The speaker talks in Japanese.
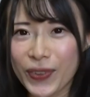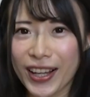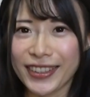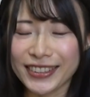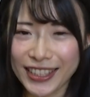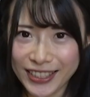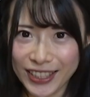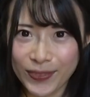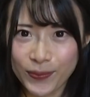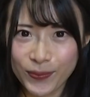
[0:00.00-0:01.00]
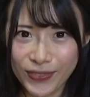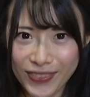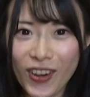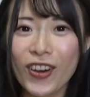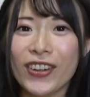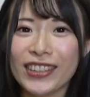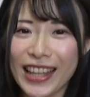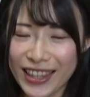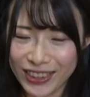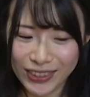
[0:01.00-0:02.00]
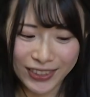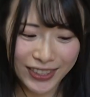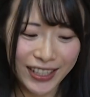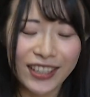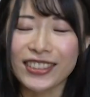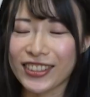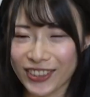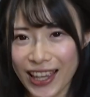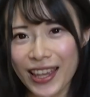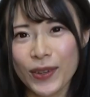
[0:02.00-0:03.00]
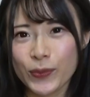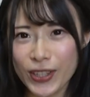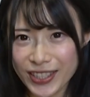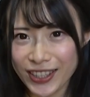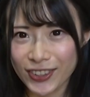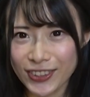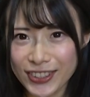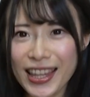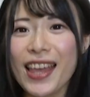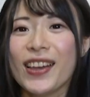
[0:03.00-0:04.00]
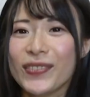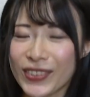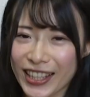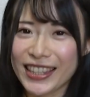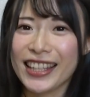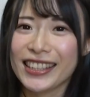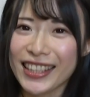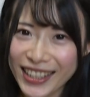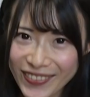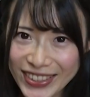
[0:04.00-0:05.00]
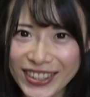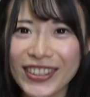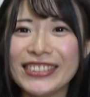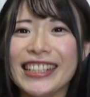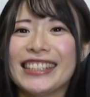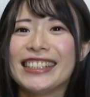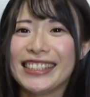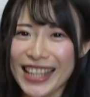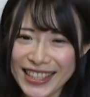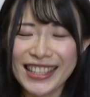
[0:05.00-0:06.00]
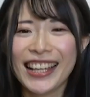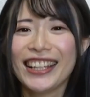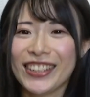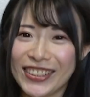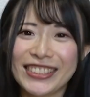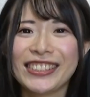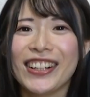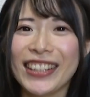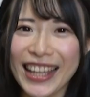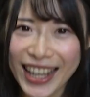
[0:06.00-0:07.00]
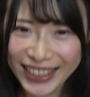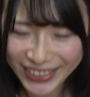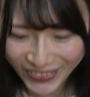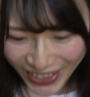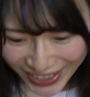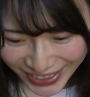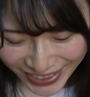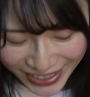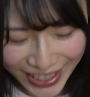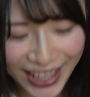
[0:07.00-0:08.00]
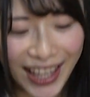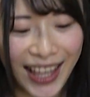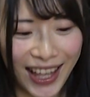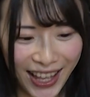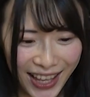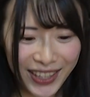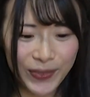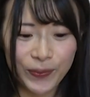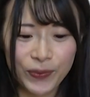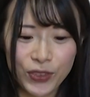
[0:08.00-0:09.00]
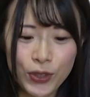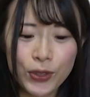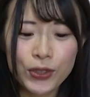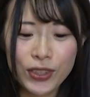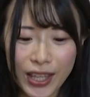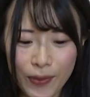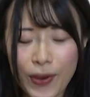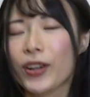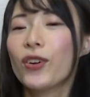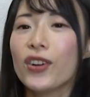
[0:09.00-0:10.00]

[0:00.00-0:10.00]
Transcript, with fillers: まあ、写真も、えせっかくなので、プレゼントとしてもらっていただけますと嬉しいです。よろしくお願いします。はい。ということで、まあ、こ